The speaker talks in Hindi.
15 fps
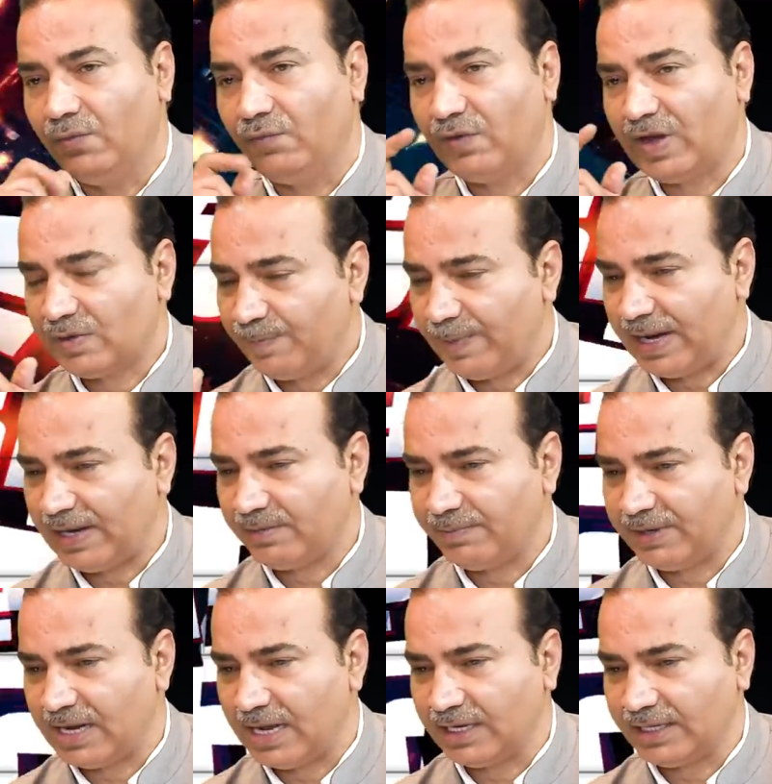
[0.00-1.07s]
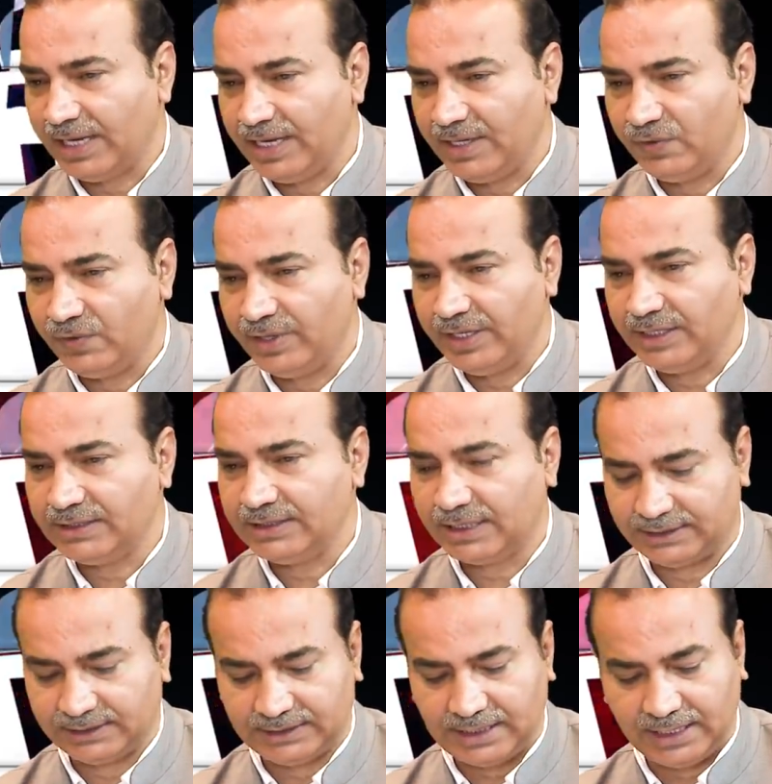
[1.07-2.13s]
वक्फ पैट बना के इन्होंने
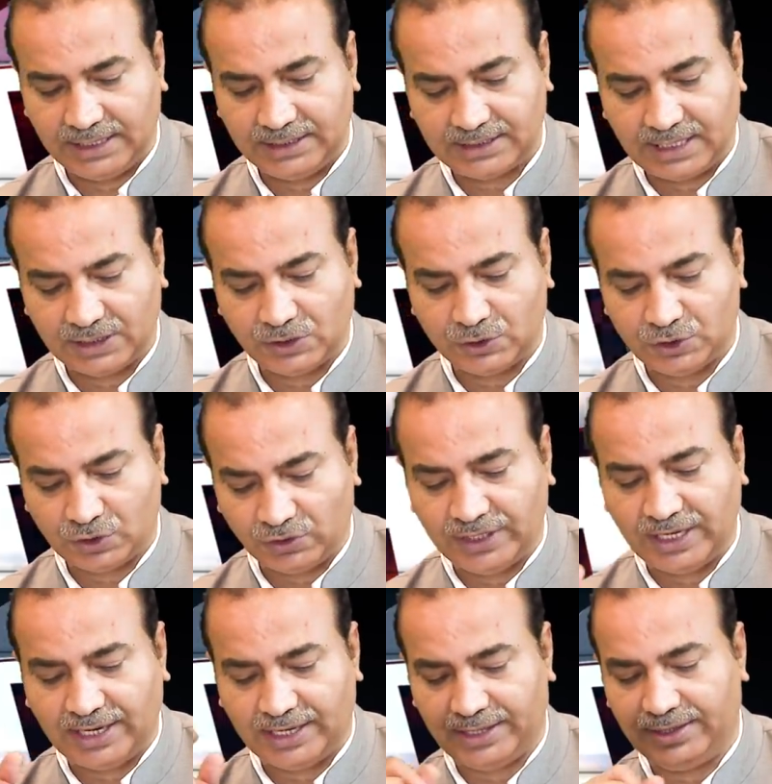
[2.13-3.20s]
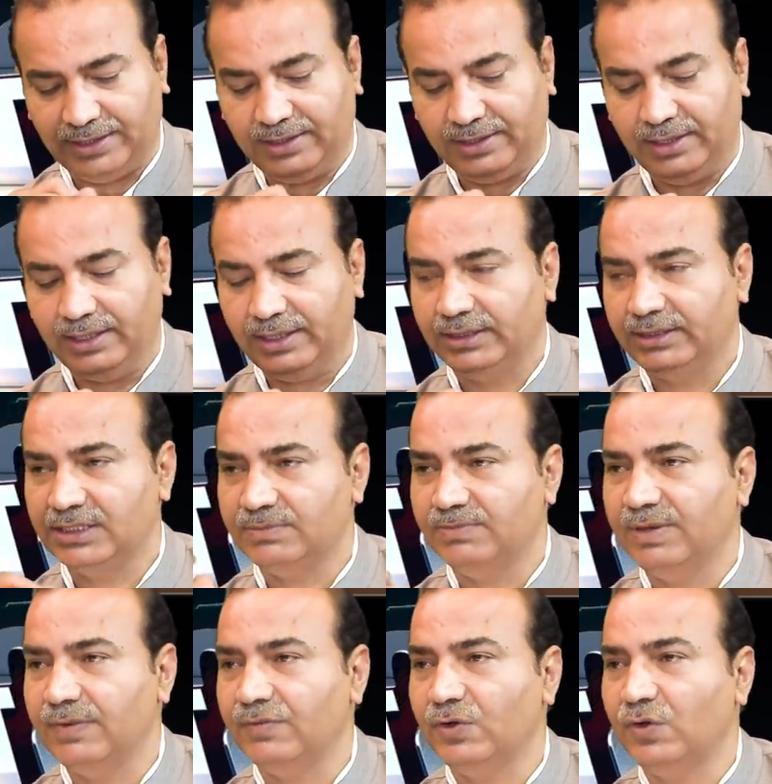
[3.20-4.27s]
सेक्शन इसका जो चौदह है
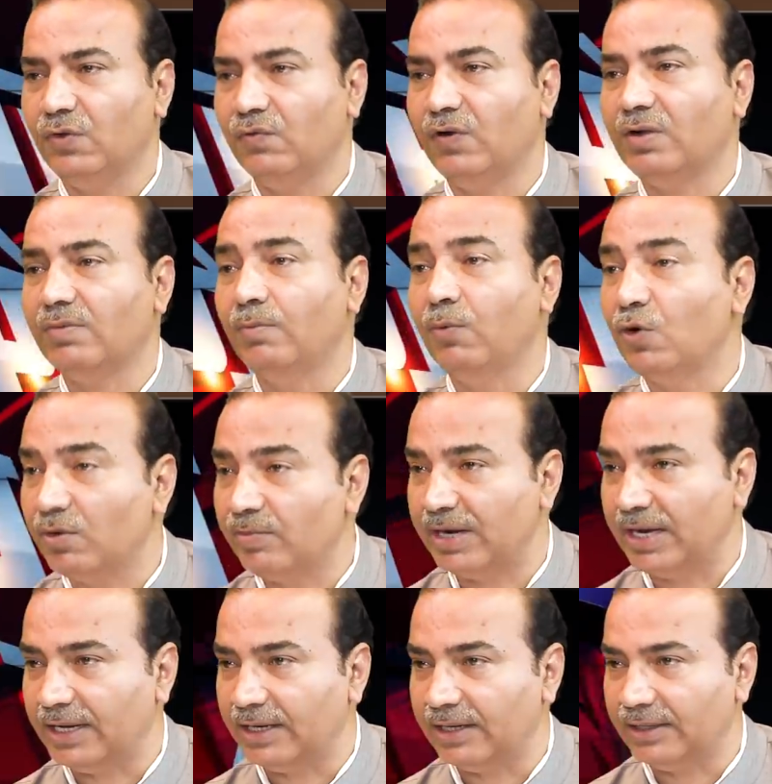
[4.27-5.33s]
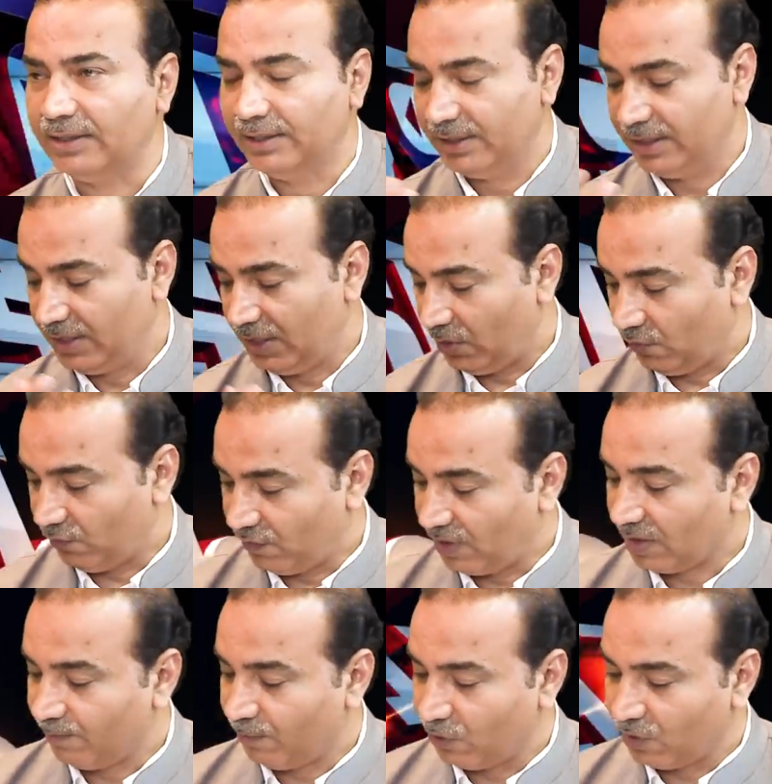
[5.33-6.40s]
जिसमें उन्होंने वक्फ बोर्ड बनाया
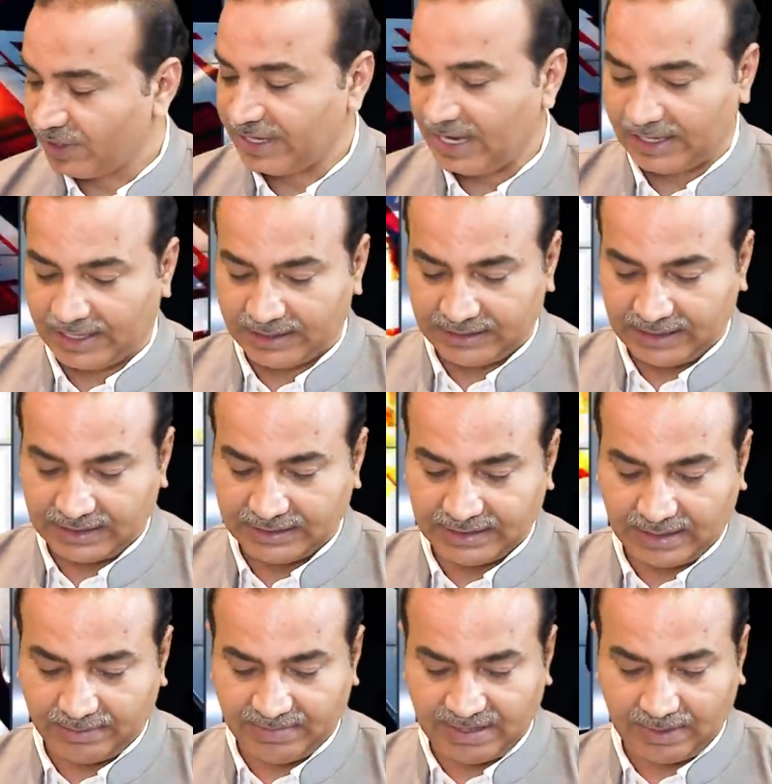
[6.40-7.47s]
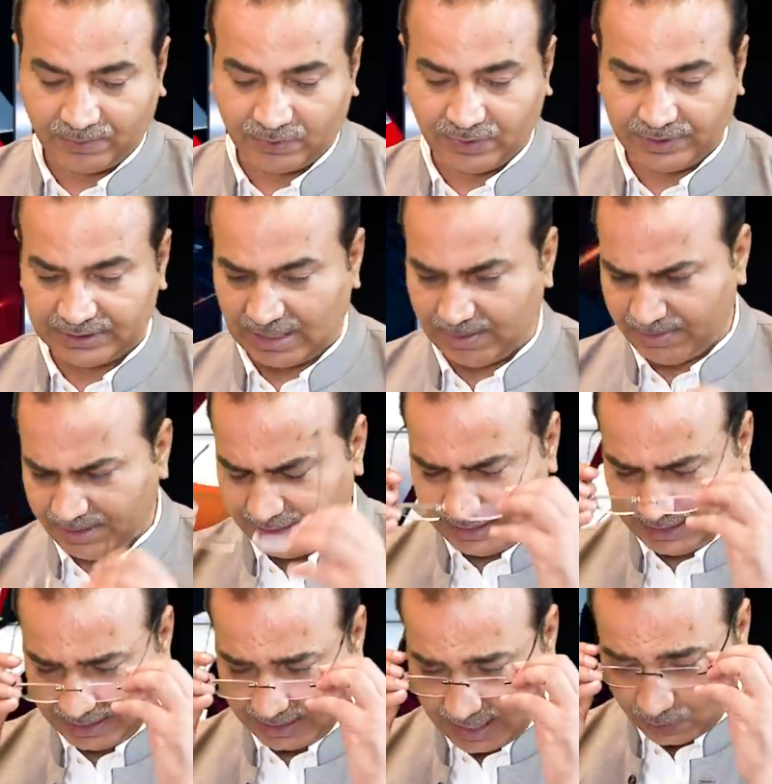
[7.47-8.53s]
वक्फ बोर्ड क्या कहता है ज़रा मैं आपको सामने
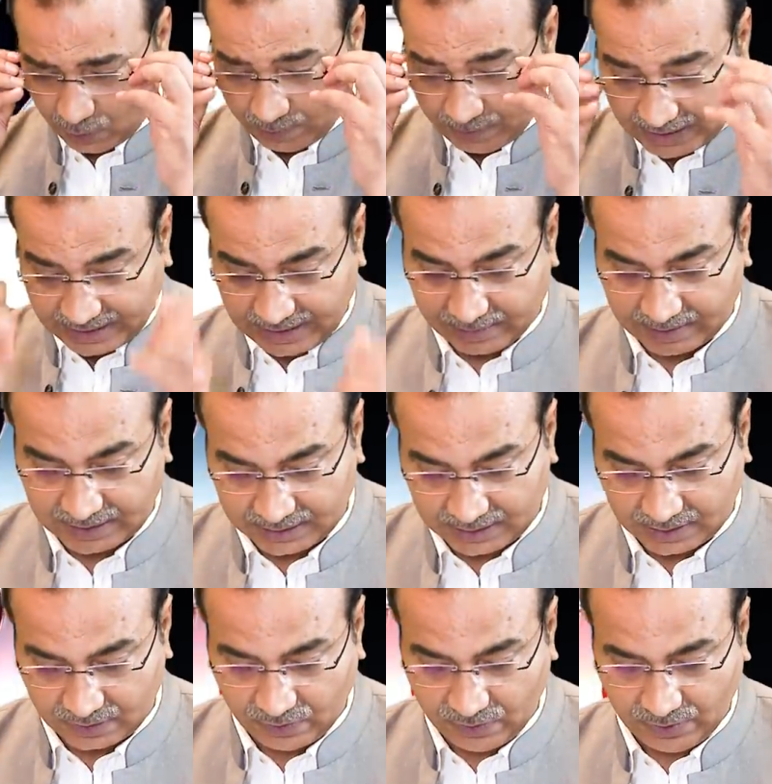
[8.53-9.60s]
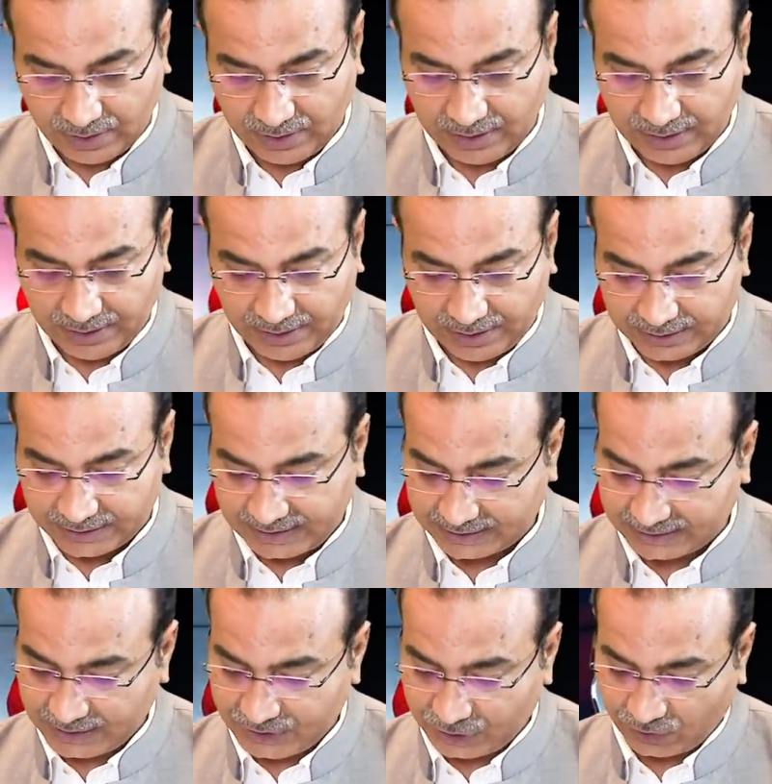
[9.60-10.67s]
ये कानून पढ़ के बताता हूँ
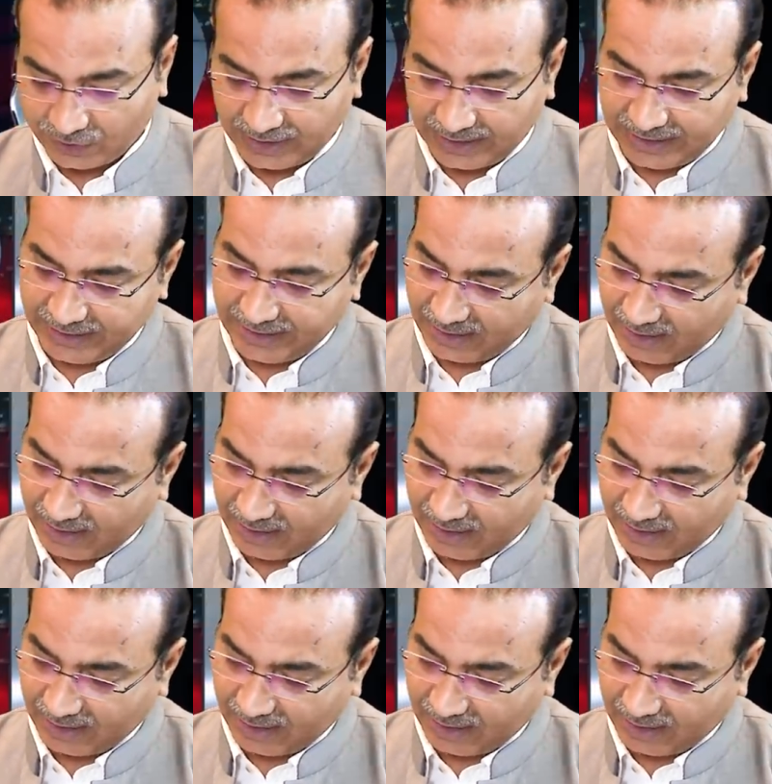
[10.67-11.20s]
सेक्शन चौदह देखिए